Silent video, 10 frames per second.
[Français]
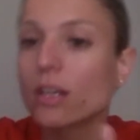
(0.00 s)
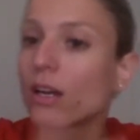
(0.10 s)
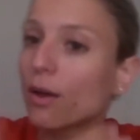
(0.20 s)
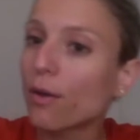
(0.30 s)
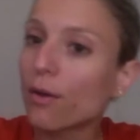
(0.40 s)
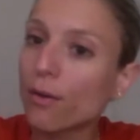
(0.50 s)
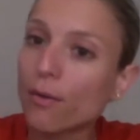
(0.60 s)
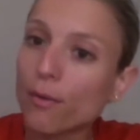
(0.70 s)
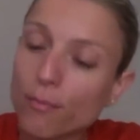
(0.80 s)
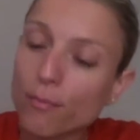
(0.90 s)

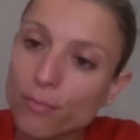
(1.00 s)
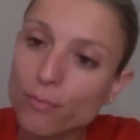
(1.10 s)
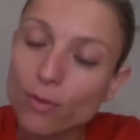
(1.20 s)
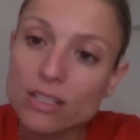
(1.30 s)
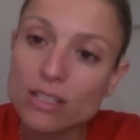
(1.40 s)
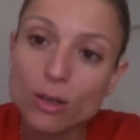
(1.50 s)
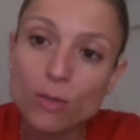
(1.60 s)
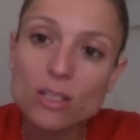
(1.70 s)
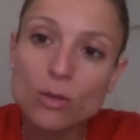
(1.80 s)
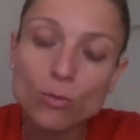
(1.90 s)
Euh, voilà, c'est comme
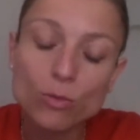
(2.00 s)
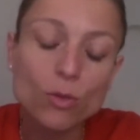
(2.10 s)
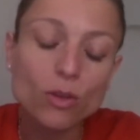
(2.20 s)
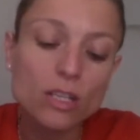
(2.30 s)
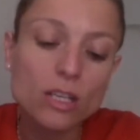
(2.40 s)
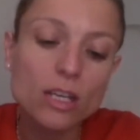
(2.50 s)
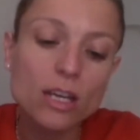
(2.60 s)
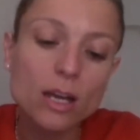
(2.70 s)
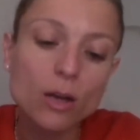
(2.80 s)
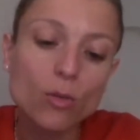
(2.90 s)
si on me demandait
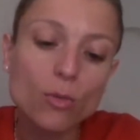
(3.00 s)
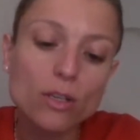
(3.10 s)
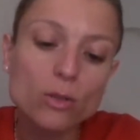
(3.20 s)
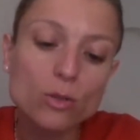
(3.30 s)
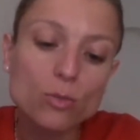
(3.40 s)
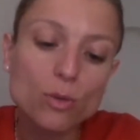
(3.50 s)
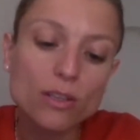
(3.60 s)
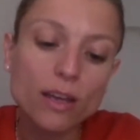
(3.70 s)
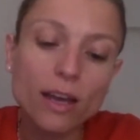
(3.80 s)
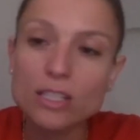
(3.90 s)
comment est-ce que je peux
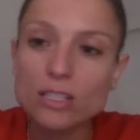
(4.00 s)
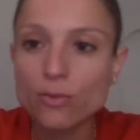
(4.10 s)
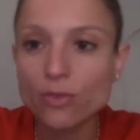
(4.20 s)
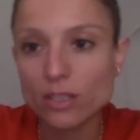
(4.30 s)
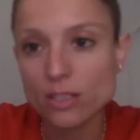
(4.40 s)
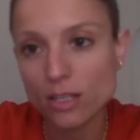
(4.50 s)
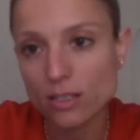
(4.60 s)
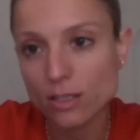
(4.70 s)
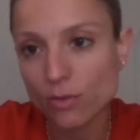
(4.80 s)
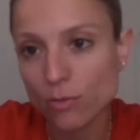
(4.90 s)
être actif et
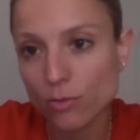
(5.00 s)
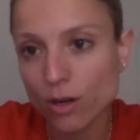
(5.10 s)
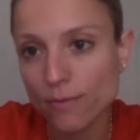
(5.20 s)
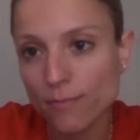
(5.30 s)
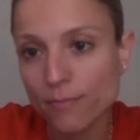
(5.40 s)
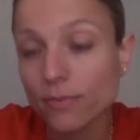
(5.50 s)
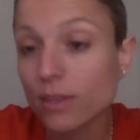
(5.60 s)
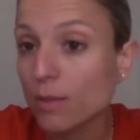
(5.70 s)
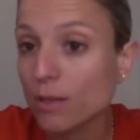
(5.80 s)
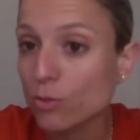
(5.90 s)
inactif à la fois. Et
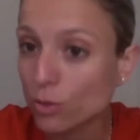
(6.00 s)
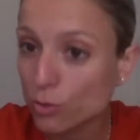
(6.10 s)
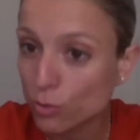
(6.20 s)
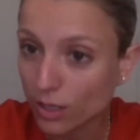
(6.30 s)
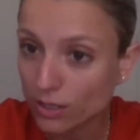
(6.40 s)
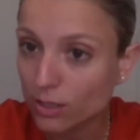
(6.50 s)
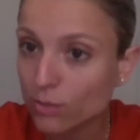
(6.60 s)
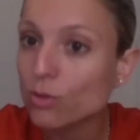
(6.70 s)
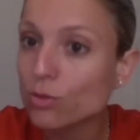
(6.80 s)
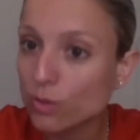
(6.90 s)
eh ben, soit tu es actif,
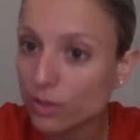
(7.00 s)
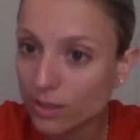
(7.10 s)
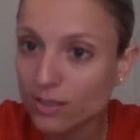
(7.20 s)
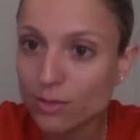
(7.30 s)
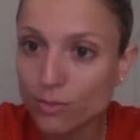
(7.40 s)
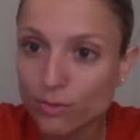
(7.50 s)
soit tu es inactif.